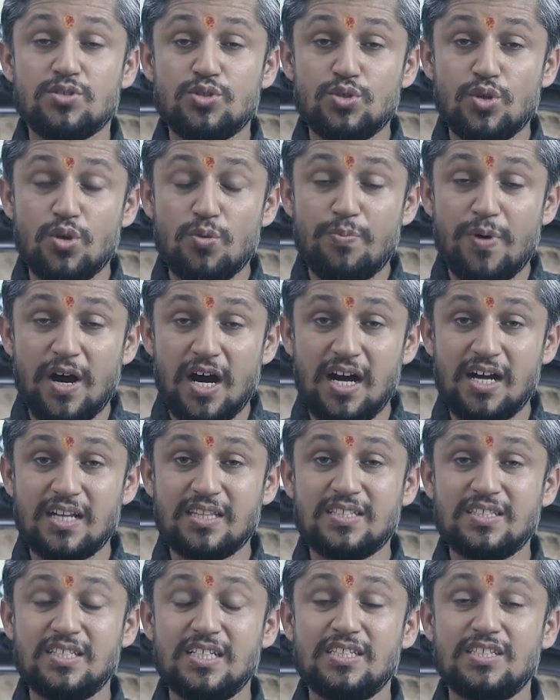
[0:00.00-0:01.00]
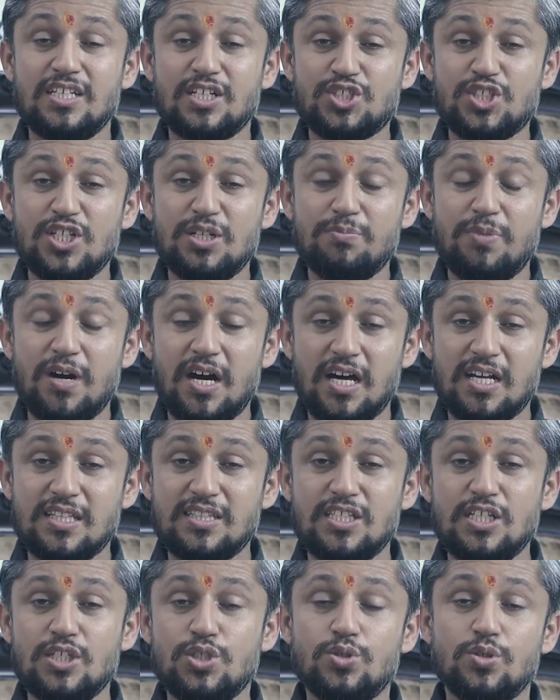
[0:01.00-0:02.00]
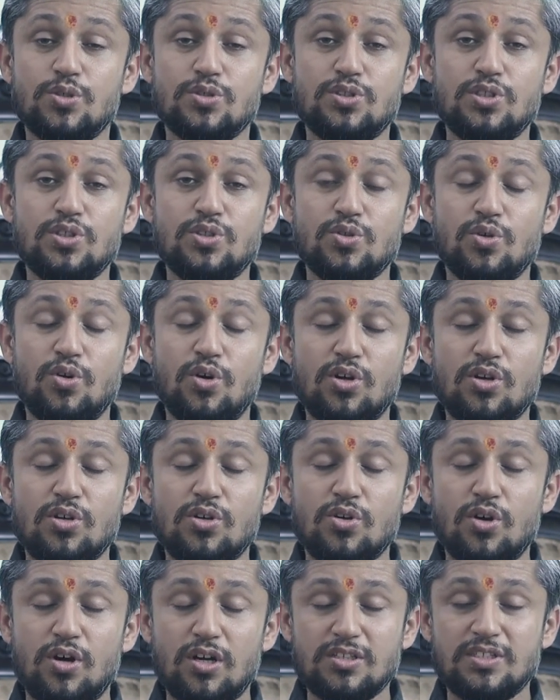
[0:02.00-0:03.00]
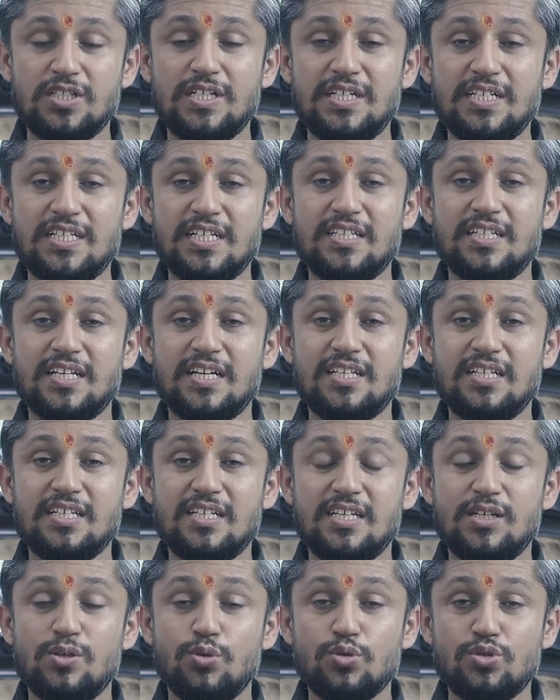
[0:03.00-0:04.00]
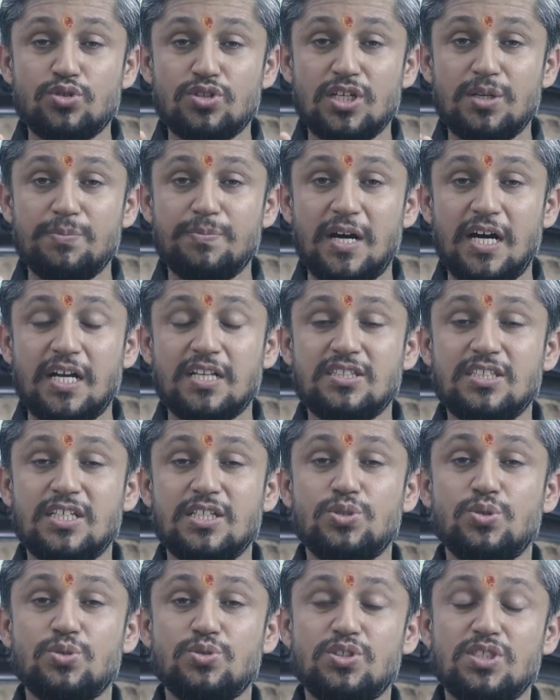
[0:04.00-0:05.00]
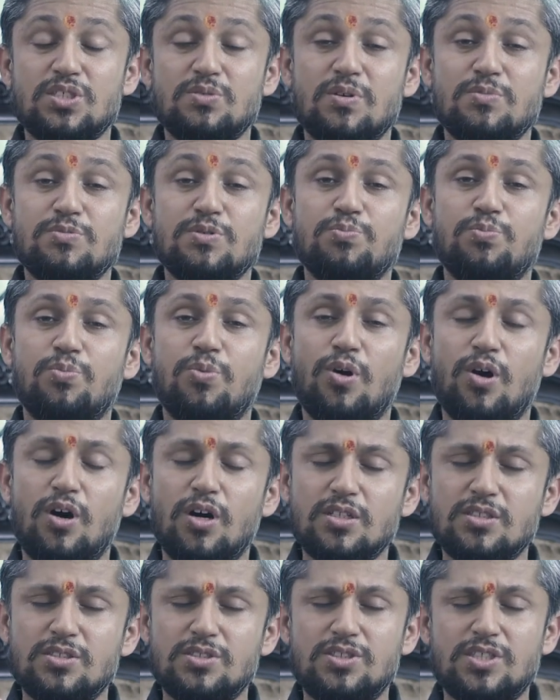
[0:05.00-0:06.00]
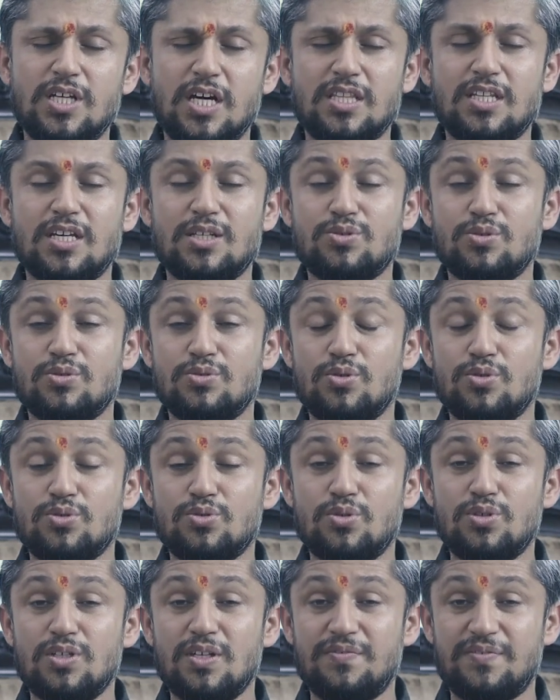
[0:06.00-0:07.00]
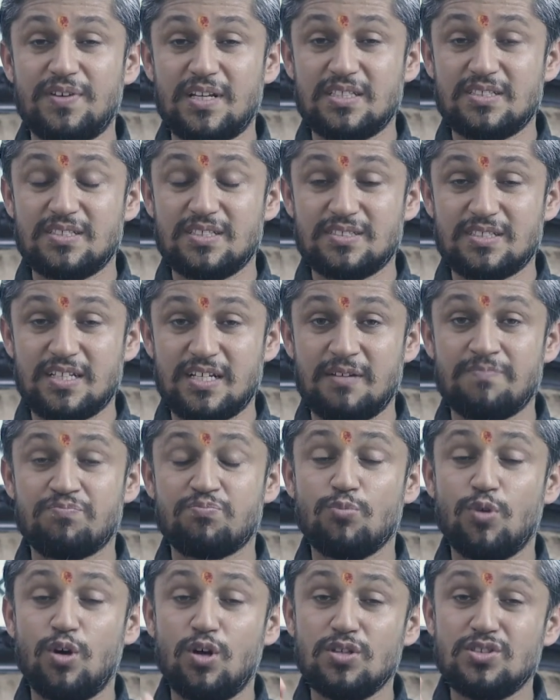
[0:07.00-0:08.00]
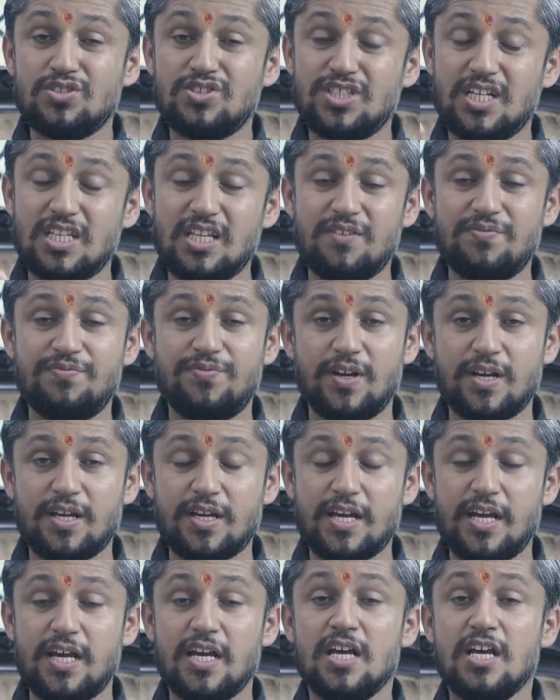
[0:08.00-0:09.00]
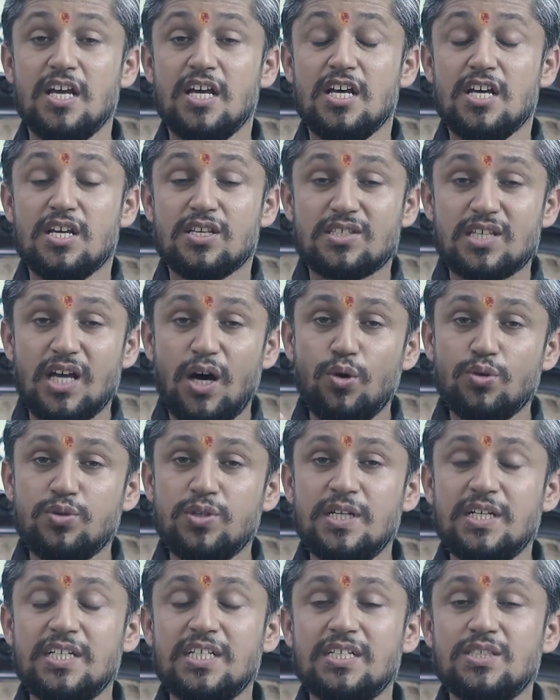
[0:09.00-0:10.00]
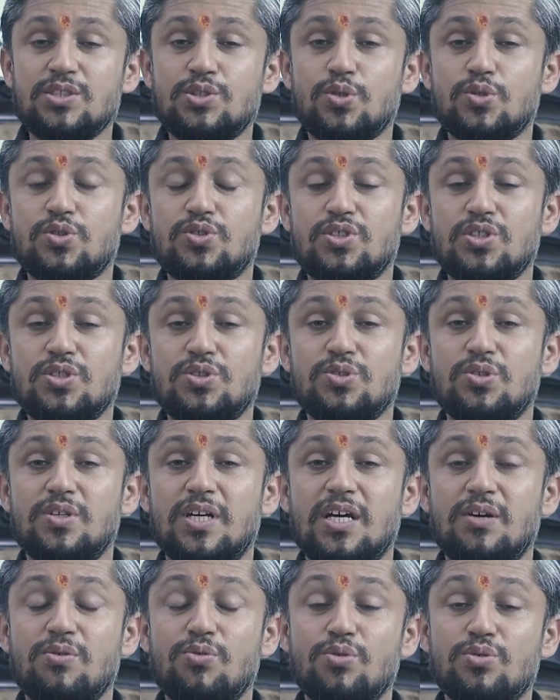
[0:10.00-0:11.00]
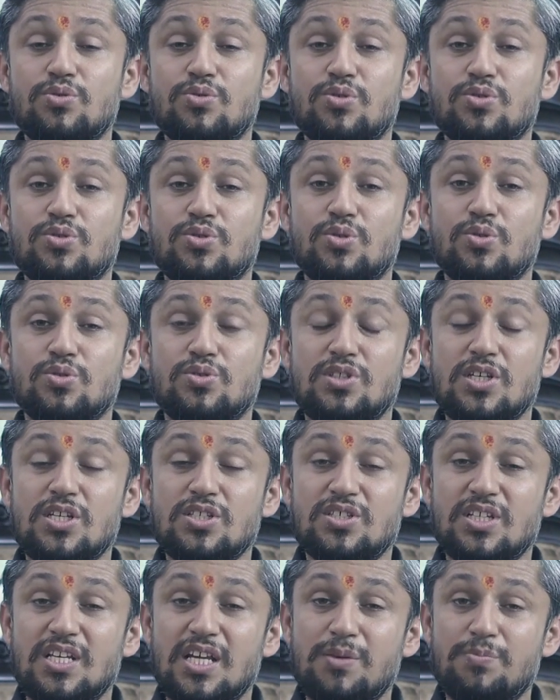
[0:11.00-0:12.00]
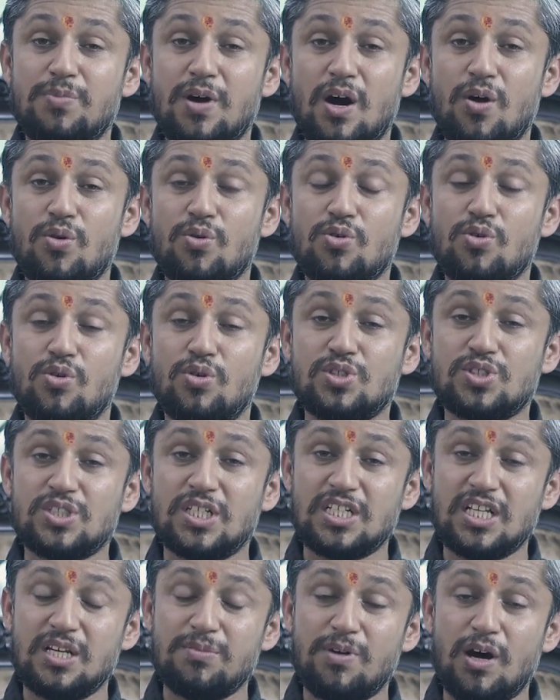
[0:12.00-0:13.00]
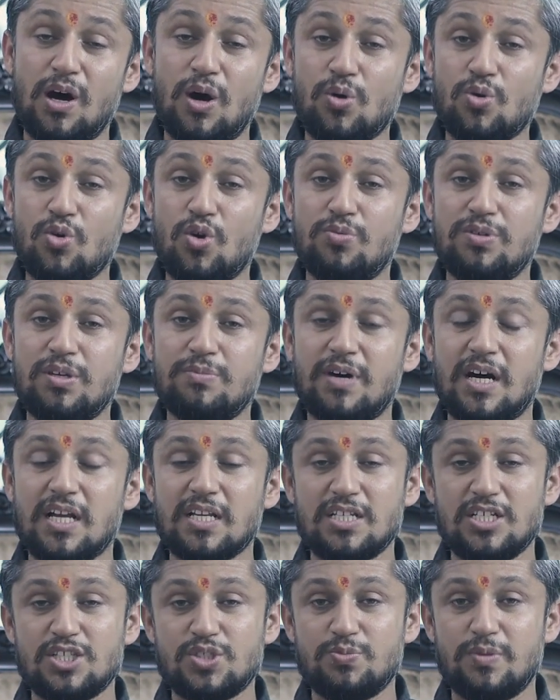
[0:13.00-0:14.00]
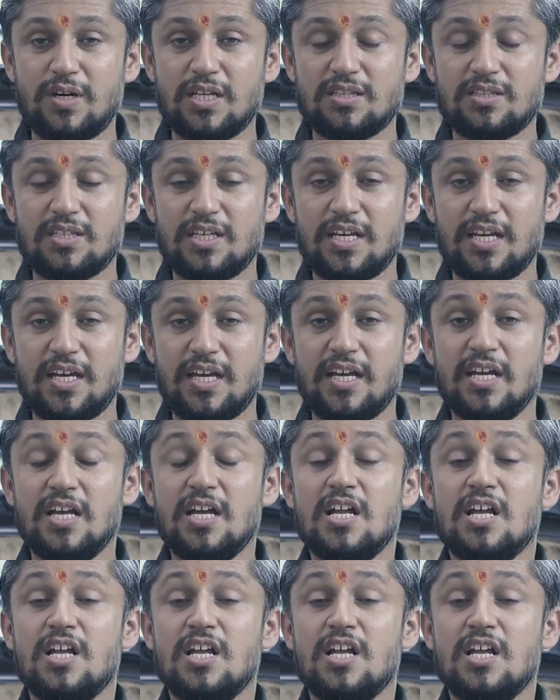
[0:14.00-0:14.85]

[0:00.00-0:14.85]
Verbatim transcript: जो भारत से दक्षिण भारत की ज्योतिष और नॉर्थ इंडियन यानी कि उत्तर भारतीय ज्योतिष में भी बहुत ज़्यादा दोस्तों डिफरेंसेस हैं बहुत ज़्यादा फर्क है साउथ इंडियन ज्योतिषी जो हैं वो दोस्तों तीसरे भाव को और छठे भाव को भी मार्केश मानते हैं